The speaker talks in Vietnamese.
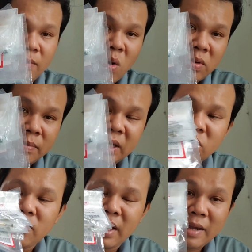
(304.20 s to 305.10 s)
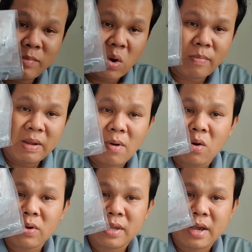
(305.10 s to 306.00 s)
là 460 ngàn em còn mấy bộ
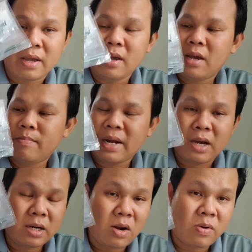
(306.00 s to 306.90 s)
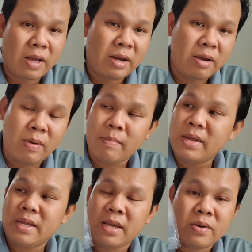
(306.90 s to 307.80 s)
thôi nha em bán hết đồ này nếu mà em đi
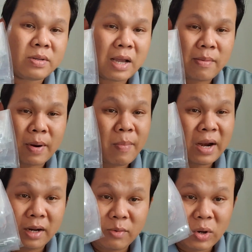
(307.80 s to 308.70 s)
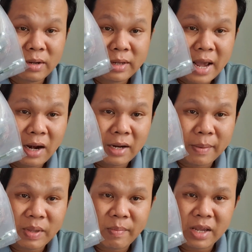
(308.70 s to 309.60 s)
chia của người ta mà bán lại quay giá lại
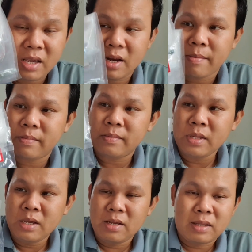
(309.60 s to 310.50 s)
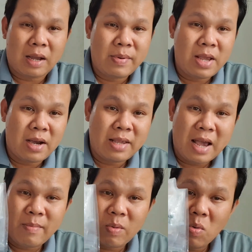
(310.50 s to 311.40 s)
500 mấy nha anh em tại bây giờ cái
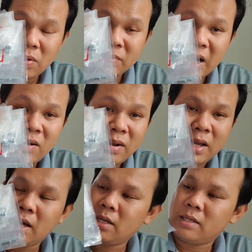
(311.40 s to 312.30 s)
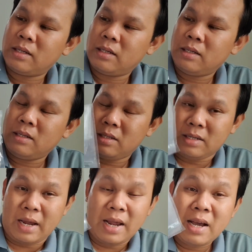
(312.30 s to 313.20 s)
giá mà 460 này á
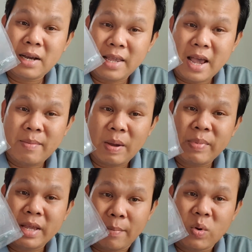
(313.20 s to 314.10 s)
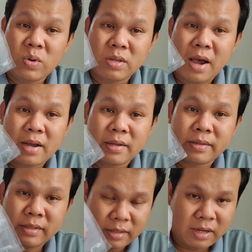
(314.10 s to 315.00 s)
rẻ hơn cái giá mà em đi nhập của người ta
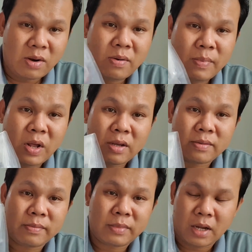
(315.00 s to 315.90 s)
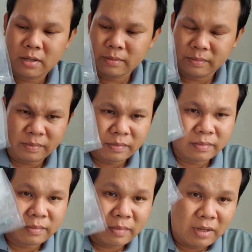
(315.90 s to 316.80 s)
cái đó anh mới thiệt đó
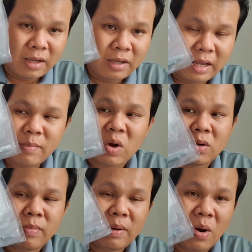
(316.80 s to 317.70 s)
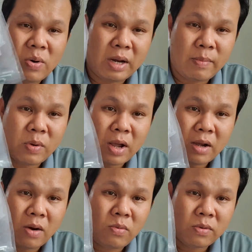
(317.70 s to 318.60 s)
em còn được mấy bộ anh em nào cần
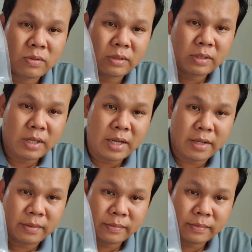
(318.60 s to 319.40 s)
hút ha